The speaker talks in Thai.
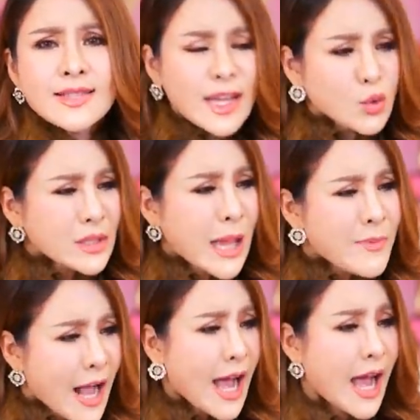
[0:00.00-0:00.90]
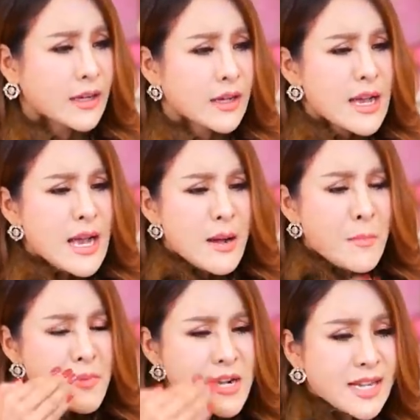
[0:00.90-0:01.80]
สายตัวแทบขาด
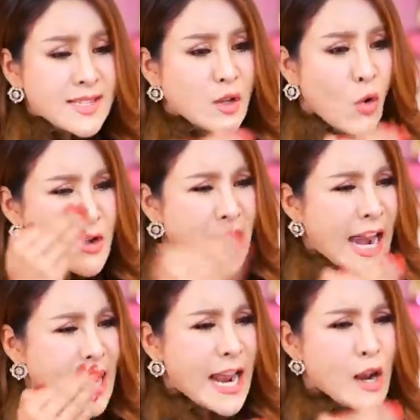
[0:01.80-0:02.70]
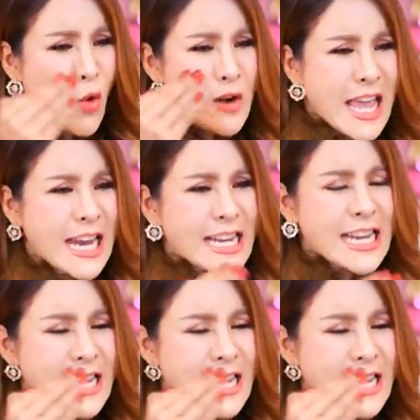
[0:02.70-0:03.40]
เพื่อส่งแกเรียนโรงเรียน